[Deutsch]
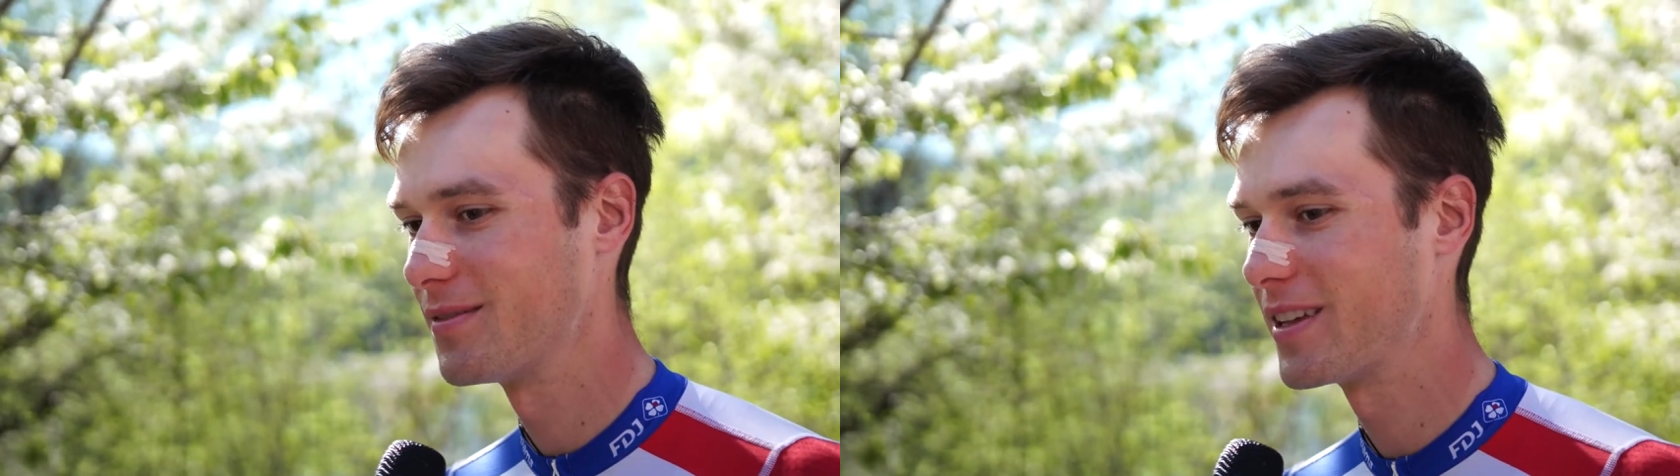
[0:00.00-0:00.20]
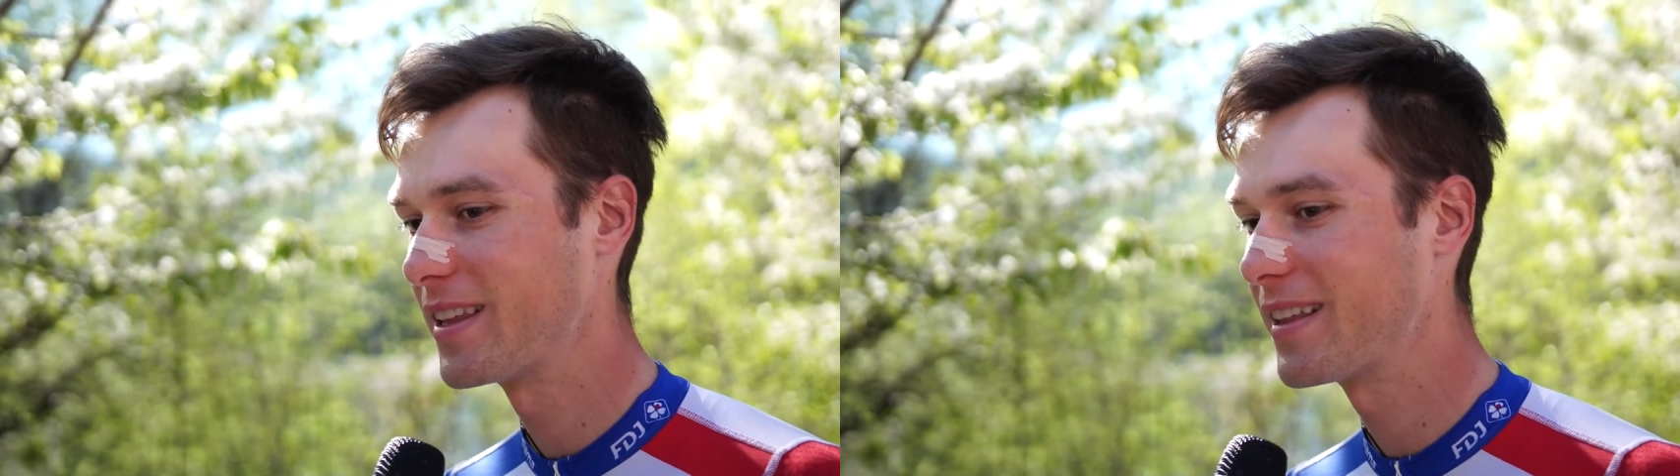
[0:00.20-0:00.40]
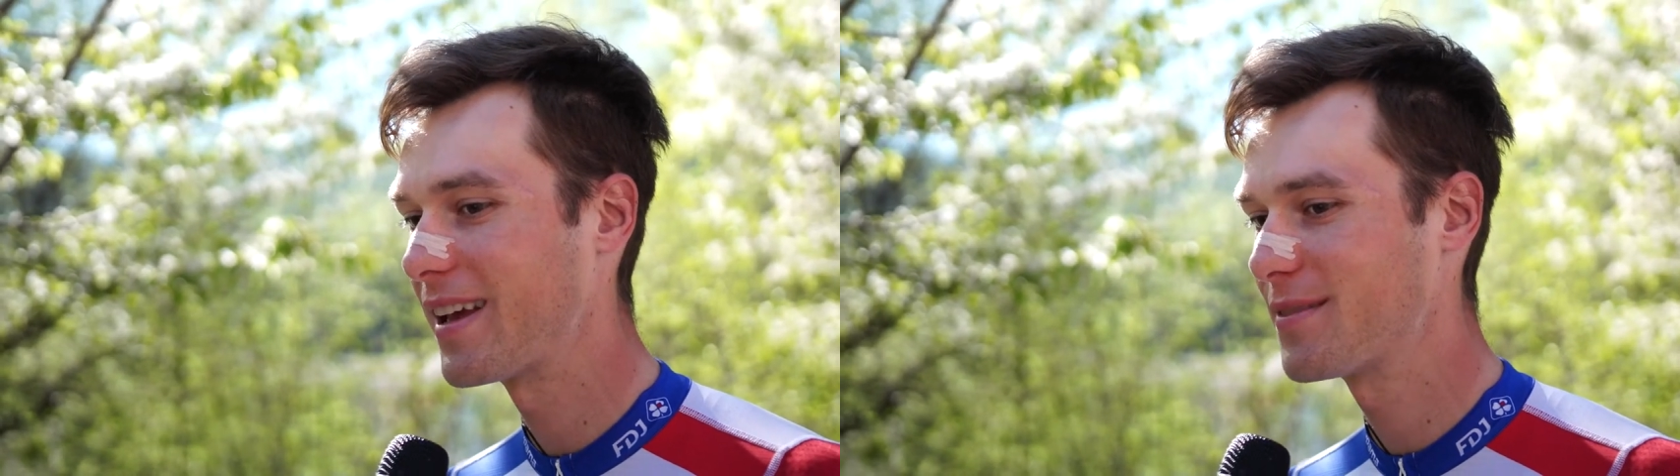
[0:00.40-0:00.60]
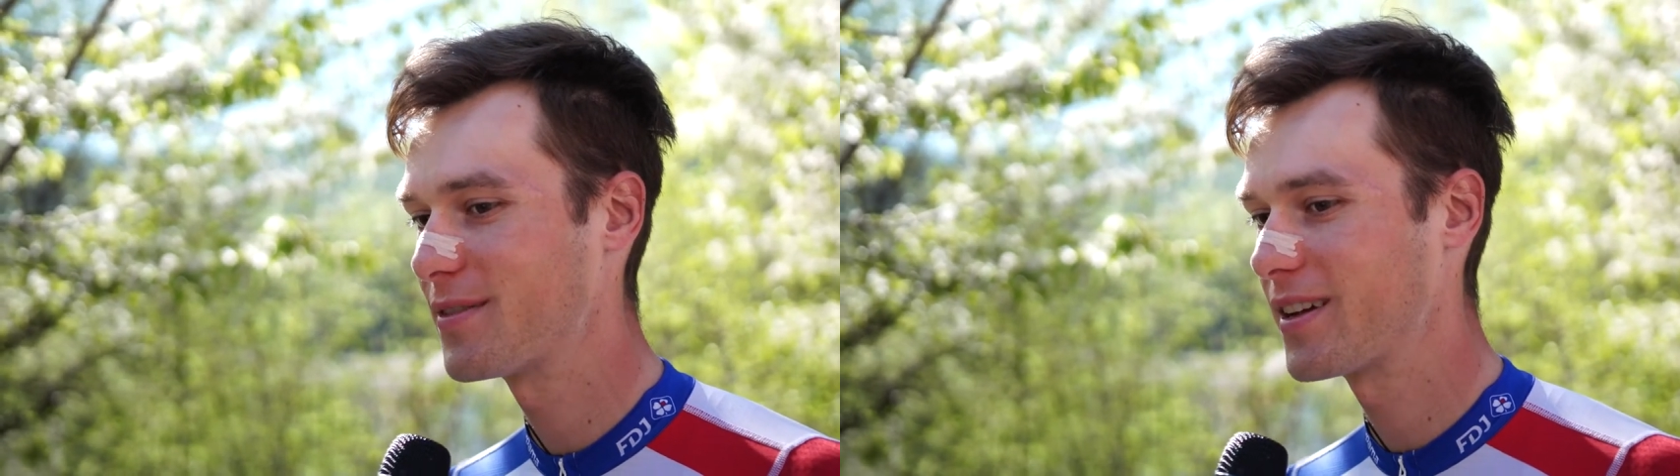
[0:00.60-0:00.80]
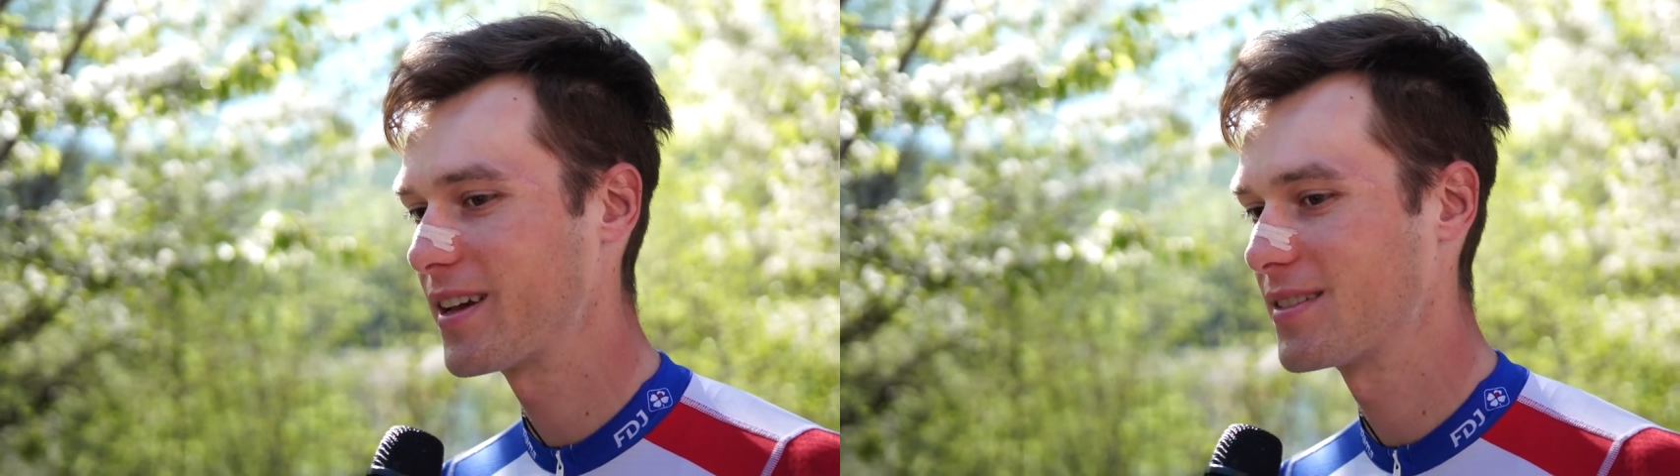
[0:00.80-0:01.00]
war nicht
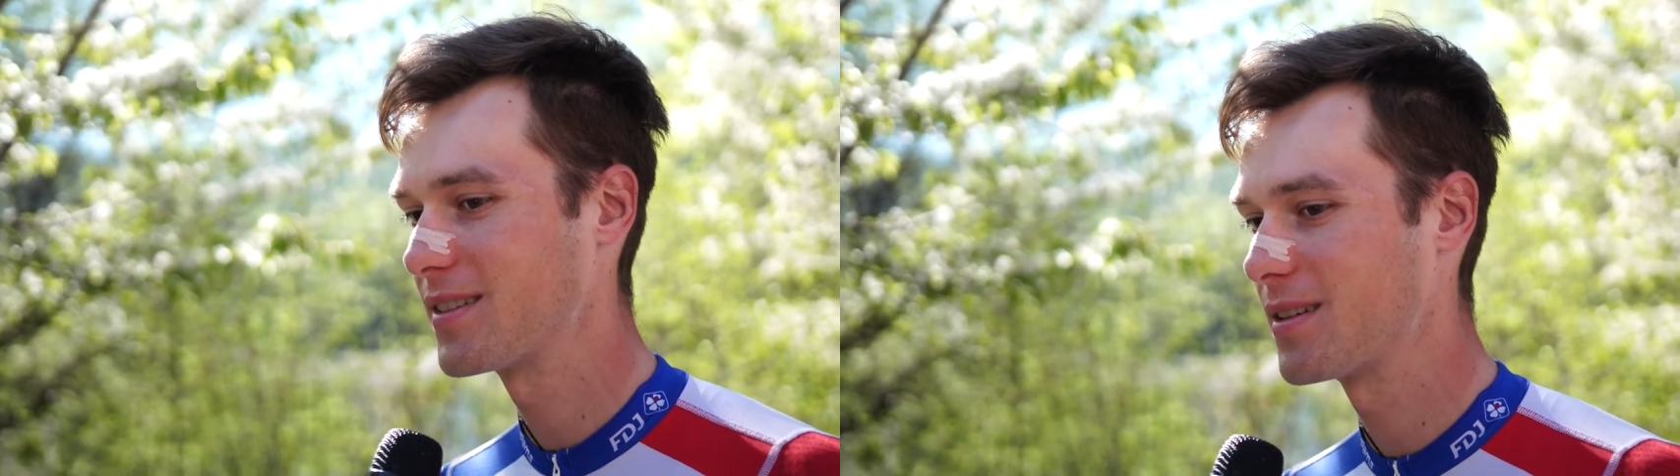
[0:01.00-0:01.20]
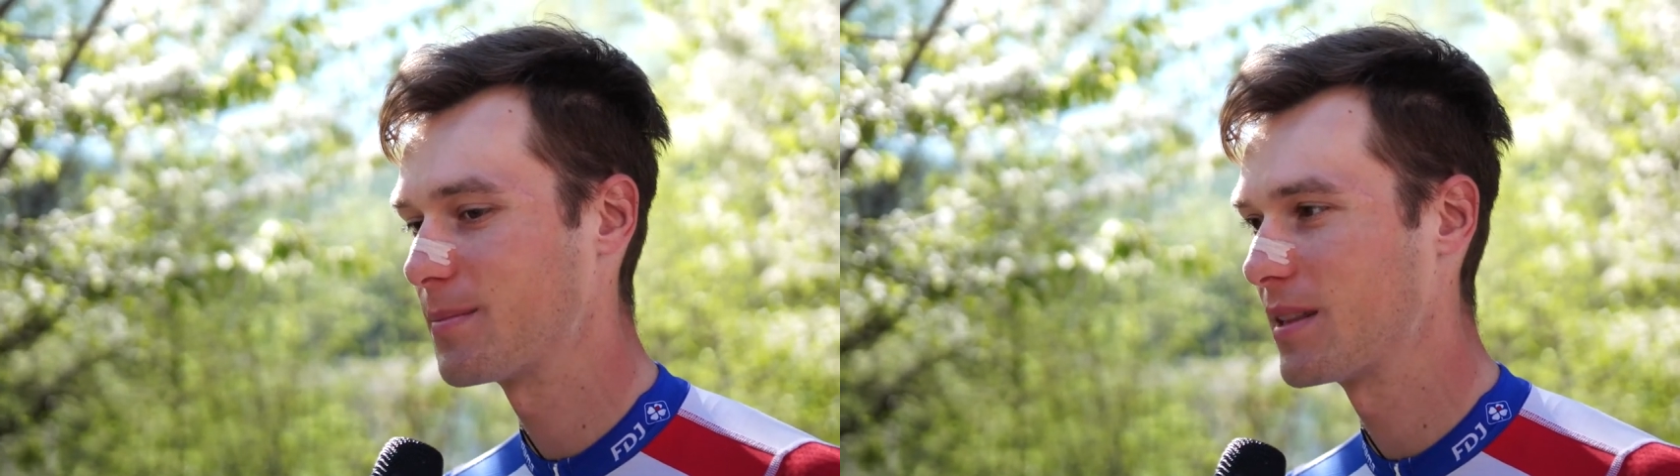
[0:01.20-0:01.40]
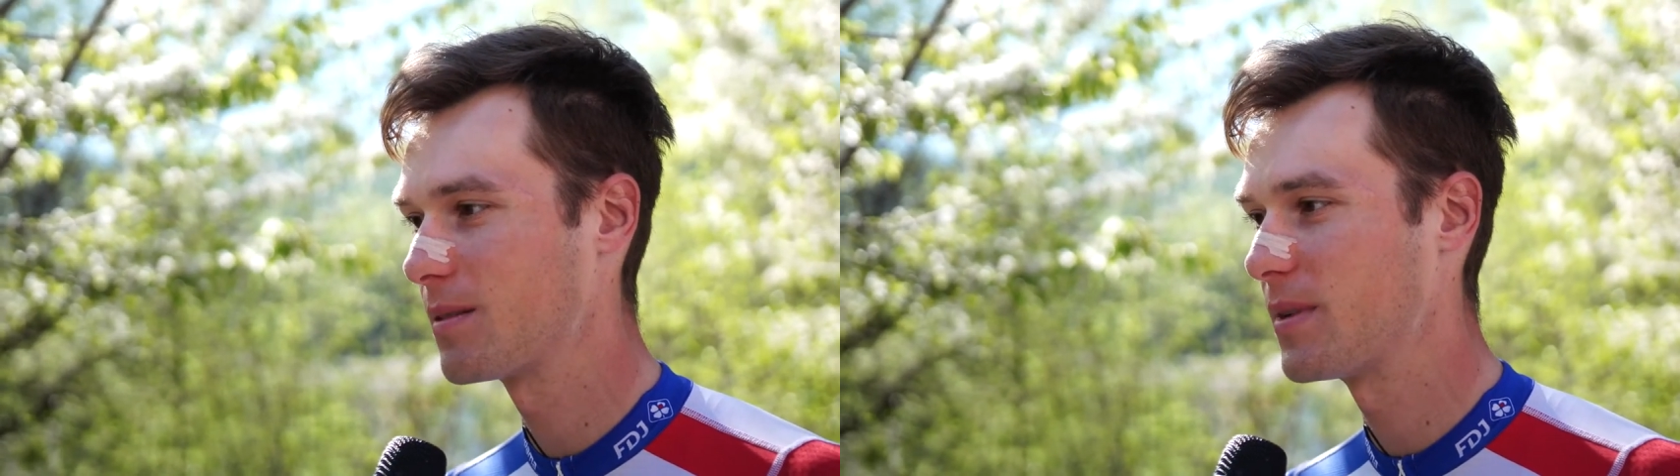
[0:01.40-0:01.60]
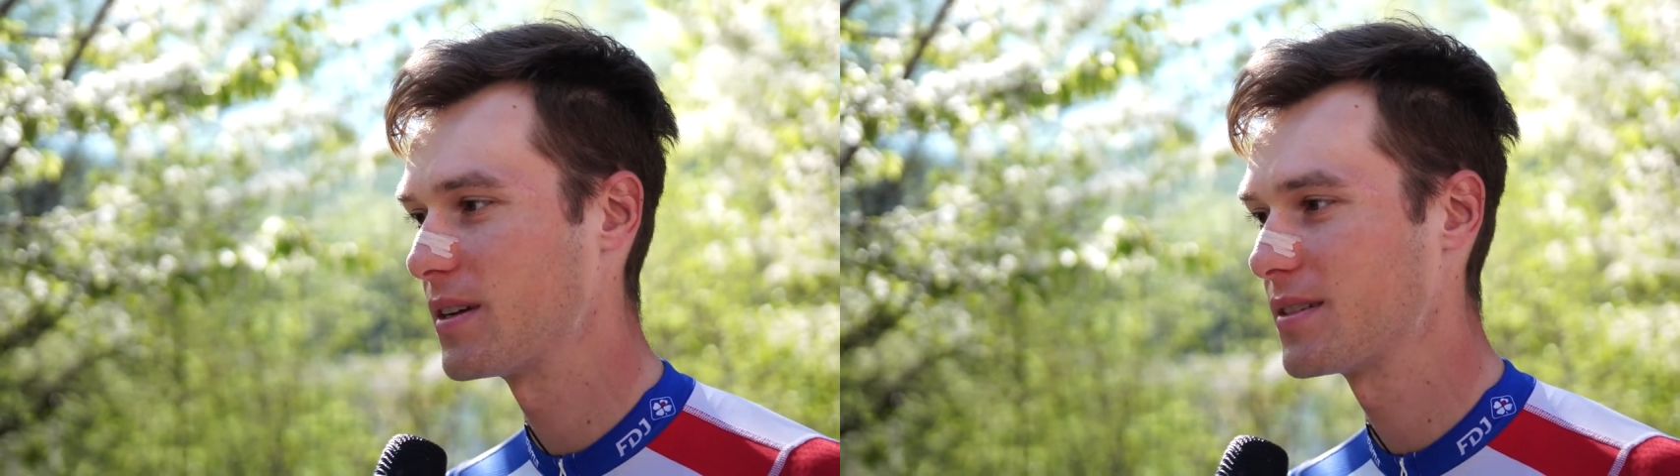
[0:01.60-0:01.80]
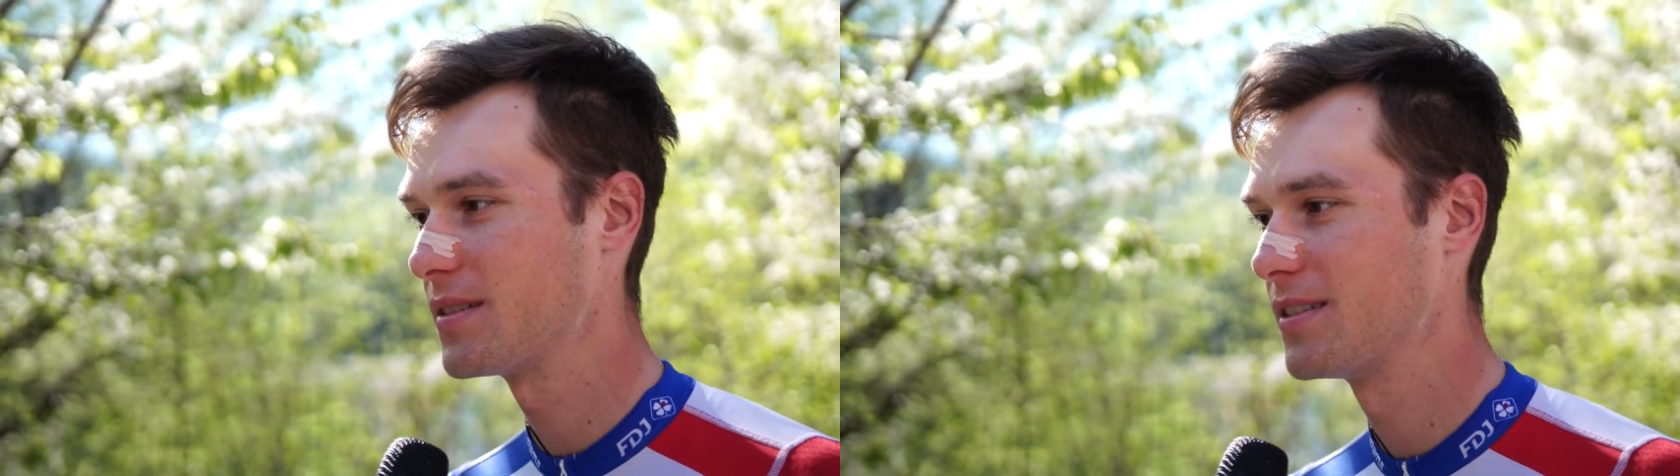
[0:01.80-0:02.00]
einfach gestern am
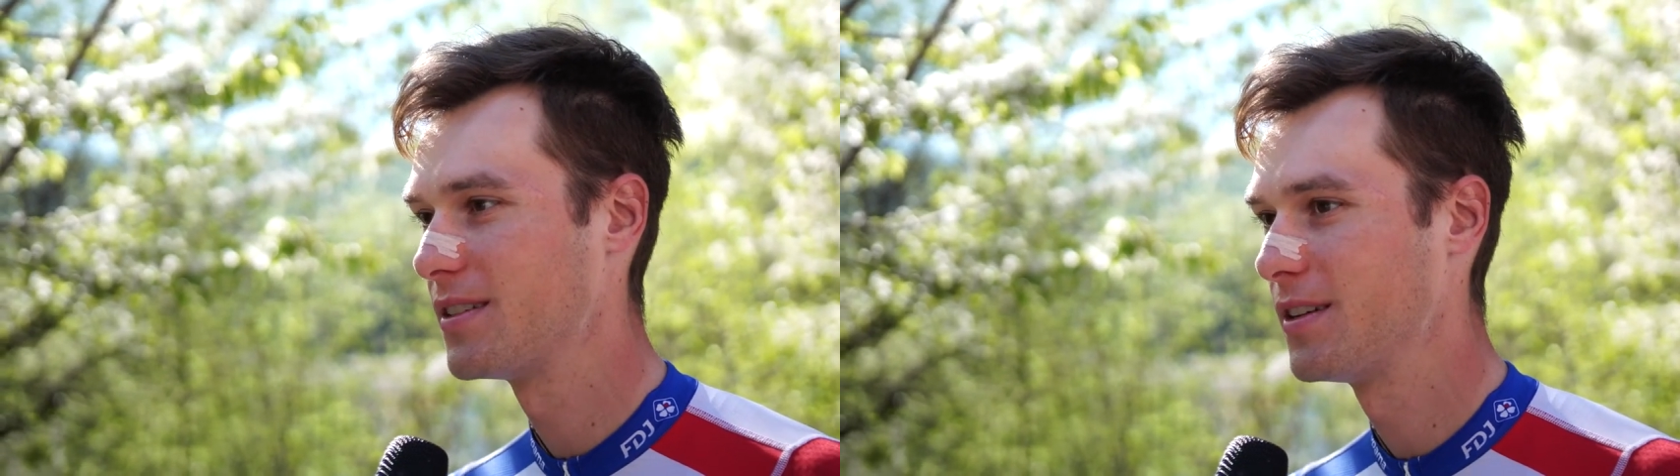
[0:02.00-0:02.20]
Mendelpass.